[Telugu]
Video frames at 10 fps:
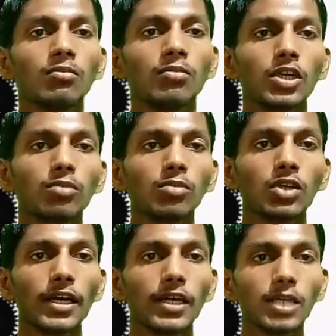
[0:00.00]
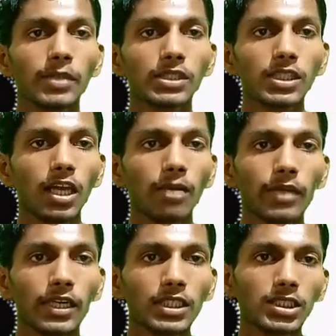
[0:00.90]
మరియు మీకు హండ్రెడ్ పర్సెంట్ ఐపీ
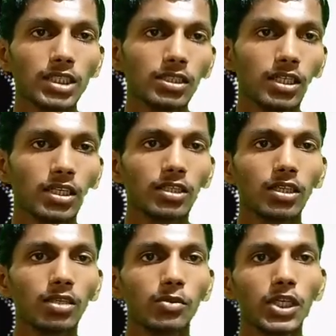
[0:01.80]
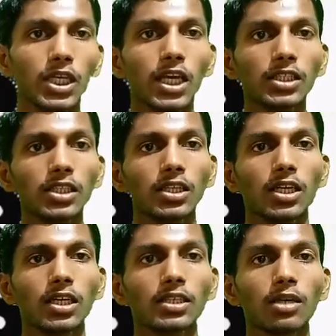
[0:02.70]
అడ్రస్ చేంజ్ అయింది అని మీకు ఎలా
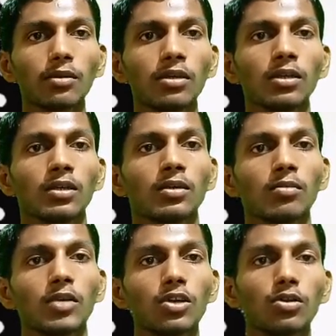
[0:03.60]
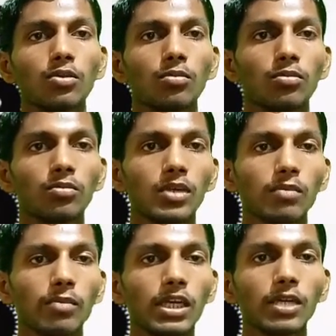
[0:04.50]
తెలియాలంటే మరియు
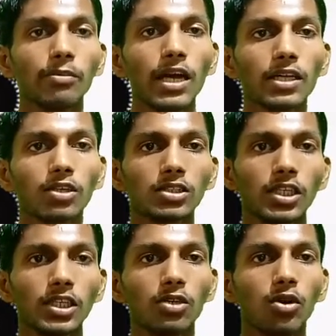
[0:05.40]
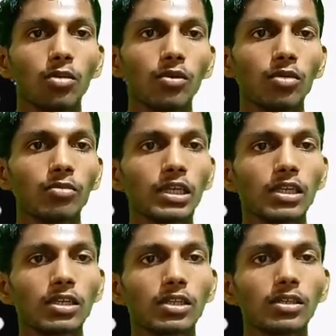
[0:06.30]
మళ్ళీ బ్యాక్ వచ్చేయండి ఓమ్ ఓమ్
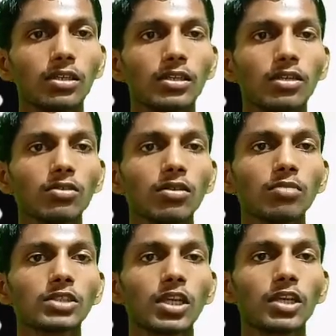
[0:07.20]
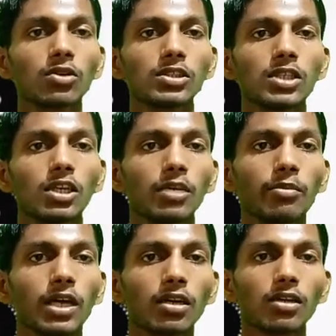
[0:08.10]
ఐకాన్కి అంటే ఓమ్ స్క్రీన్కి వచ్చేయండి
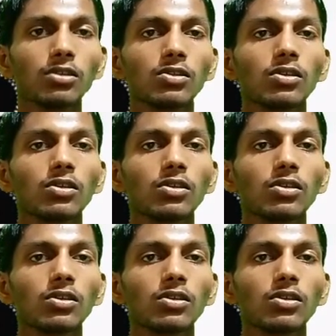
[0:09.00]
బ్యాక్